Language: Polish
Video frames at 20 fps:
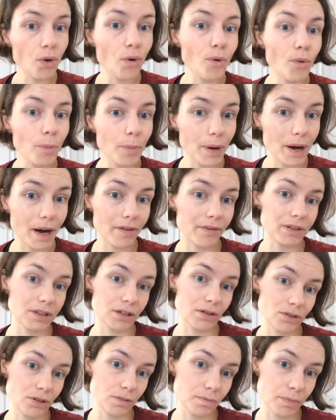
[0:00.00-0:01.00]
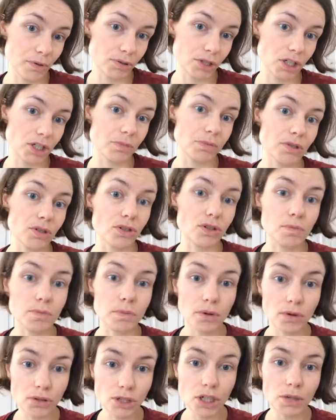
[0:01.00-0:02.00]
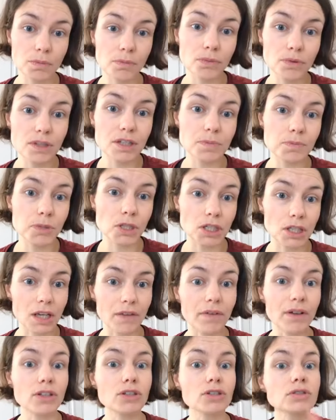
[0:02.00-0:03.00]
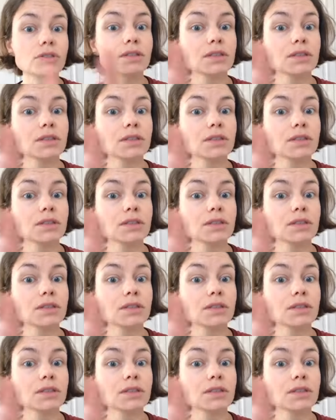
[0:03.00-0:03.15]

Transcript: uprawy tego zboża, żeby to zboże móc sprzedawać